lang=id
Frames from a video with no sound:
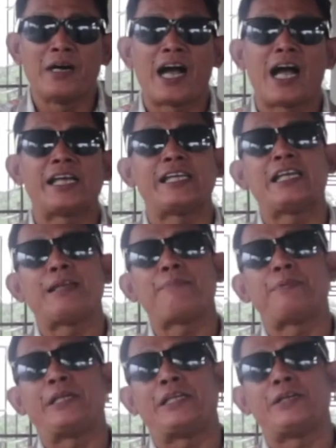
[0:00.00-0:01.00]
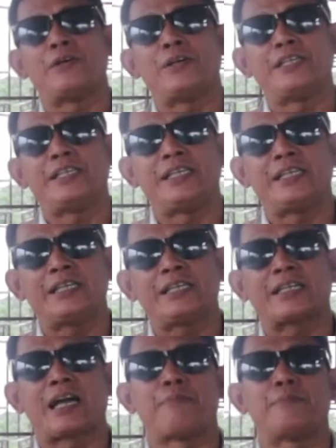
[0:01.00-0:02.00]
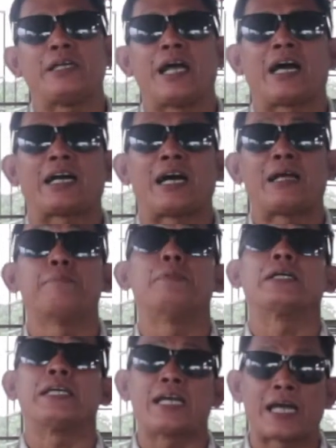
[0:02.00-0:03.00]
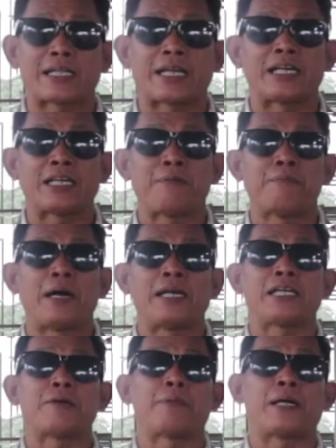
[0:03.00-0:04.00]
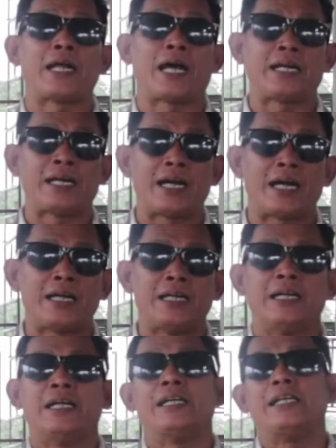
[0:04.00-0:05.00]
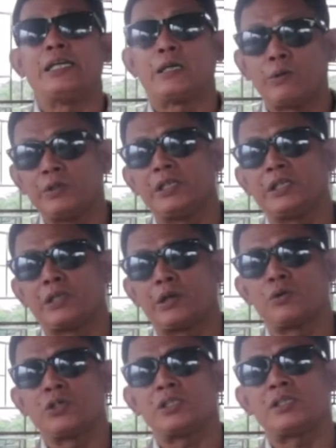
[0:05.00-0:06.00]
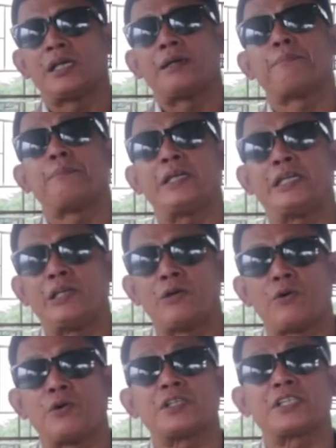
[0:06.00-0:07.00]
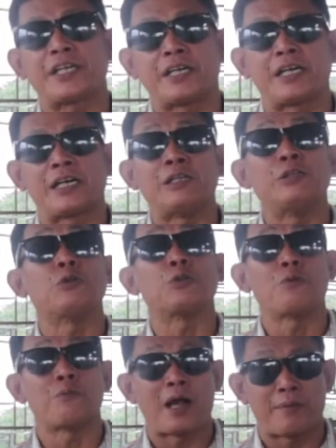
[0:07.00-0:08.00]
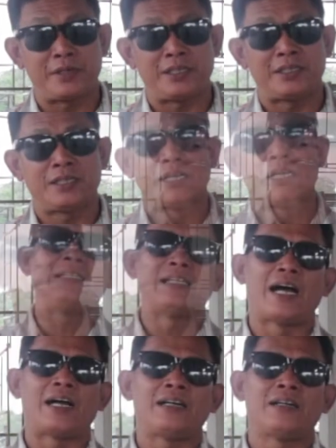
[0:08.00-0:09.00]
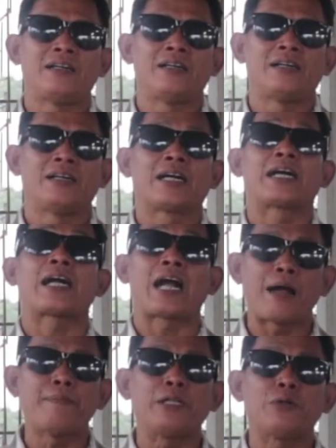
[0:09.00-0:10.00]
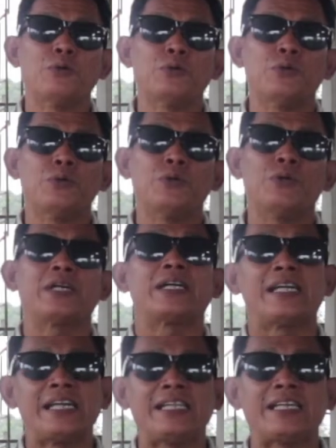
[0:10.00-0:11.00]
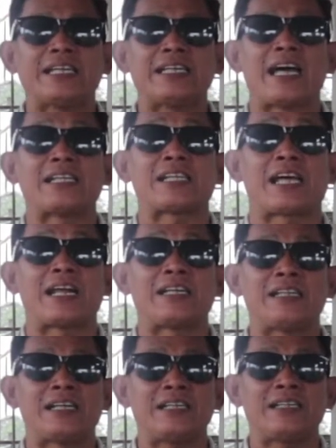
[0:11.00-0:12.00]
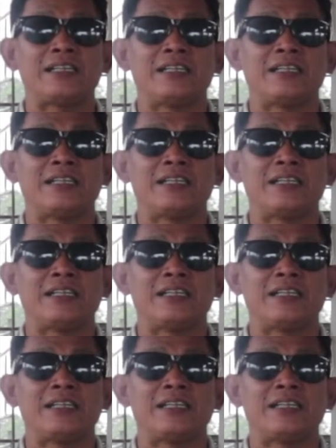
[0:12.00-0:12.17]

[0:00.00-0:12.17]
mengakhiri video ini, kami akan mengingatkan kembali kepada Anda, ikuti terus video channel YouTube kami. Yang kami tunggu kritik dan sarannya